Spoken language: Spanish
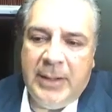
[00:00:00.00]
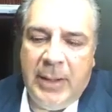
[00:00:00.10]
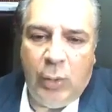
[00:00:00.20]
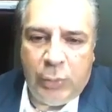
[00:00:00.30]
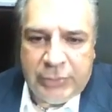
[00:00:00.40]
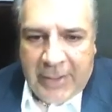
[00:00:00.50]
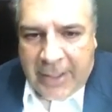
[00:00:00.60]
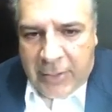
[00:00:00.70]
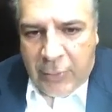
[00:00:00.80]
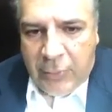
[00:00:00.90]
Y
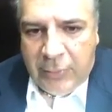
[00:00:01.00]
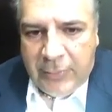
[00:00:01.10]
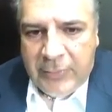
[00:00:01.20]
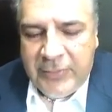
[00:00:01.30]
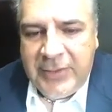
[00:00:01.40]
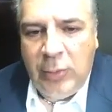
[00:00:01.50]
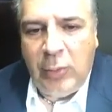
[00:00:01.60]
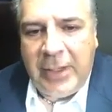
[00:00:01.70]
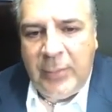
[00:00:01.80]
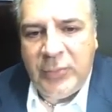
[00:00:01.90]
contrario, si
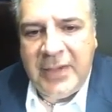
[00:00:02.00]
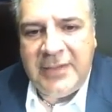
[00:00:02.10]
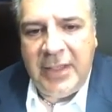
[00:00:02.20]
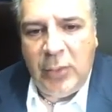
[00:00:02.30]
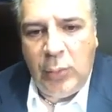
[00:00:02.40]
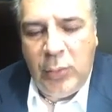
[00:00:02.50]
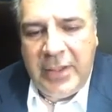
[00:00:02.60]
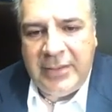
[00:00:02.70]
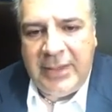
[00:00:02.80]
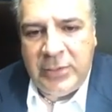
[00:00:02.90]
logramos que se
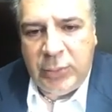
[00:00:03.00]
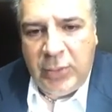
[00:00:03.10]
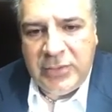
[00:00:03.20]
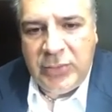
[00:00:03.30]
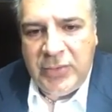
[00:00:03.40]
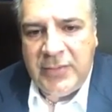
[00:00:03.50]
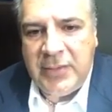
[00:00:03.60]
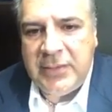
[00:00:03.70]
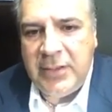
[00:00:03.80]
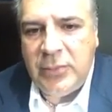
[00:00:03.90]
incluyan dentro de estos
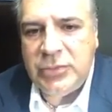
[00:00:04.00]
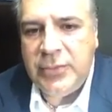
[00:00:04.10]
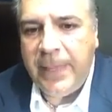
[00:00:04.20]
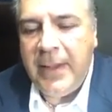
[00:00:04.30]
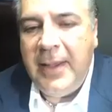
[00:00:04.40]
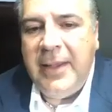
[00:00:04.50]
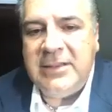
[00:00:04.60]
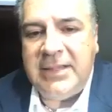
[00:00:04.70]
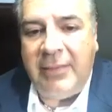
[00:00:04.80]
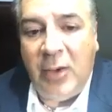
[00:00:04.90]
incentivos,
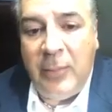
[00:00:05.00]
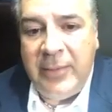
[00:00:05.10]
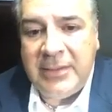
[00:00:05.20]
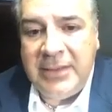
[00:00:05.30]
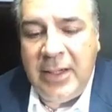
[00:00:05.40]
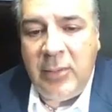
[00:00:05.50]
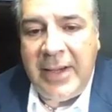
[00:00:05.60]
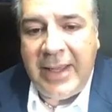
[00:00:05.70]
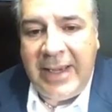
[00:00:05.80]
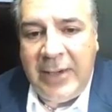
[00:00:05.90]
se va a convertir en
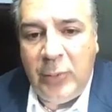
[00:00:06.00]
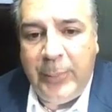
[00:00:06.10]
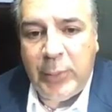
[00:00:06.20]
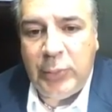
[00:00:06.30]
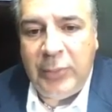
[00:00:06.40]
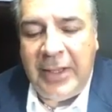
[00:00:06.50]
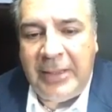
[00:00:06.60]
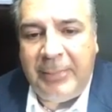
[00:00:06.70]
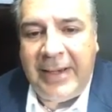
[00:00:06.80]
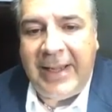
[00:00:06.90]
una gran
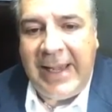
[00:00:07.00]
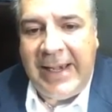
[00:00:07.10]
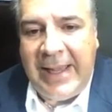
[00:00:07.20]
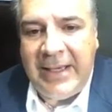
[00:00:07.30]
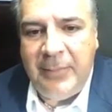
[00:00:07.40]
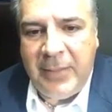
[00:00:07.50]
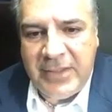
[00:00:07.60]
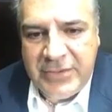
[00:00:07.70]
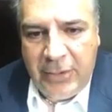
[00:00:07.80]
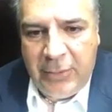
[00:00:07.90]
oportunidad para jalar
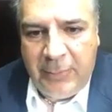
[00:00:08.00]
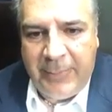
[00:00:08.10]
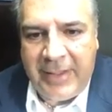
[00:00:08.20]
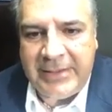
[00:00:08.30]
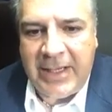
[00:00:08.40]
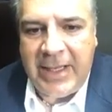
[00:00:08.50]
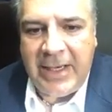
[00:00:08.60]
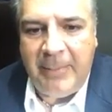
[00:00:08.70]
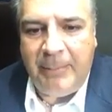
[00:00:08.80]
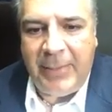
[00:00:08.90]
inversión, para traer
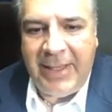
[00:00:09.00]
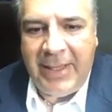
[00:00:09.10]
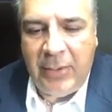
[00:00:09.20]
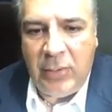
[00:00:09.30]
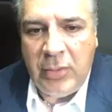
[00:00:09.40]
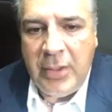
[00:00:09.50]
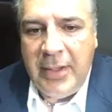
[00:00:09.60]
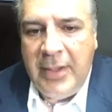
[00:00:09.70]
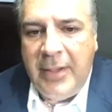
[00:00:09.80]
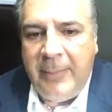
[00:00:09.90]
empleo,
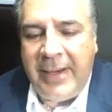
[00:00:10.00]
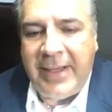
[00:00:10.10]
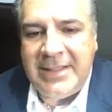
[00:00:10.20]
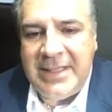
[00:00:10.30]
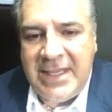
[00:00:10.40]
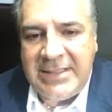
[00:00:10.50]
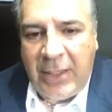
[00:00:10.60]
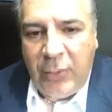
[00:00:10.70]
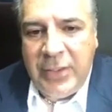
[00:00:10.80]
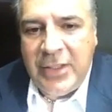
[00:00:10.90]
para que se
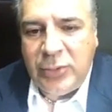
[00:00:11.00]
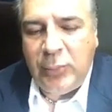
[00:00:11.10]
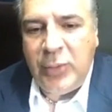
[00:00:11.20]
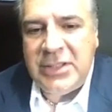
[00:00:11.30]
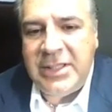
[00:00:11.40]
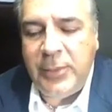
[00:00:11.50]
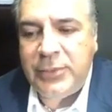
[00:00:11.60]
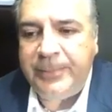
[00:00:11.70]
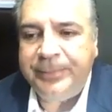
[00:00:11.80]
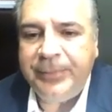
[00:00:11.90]
desarrollen estos municipios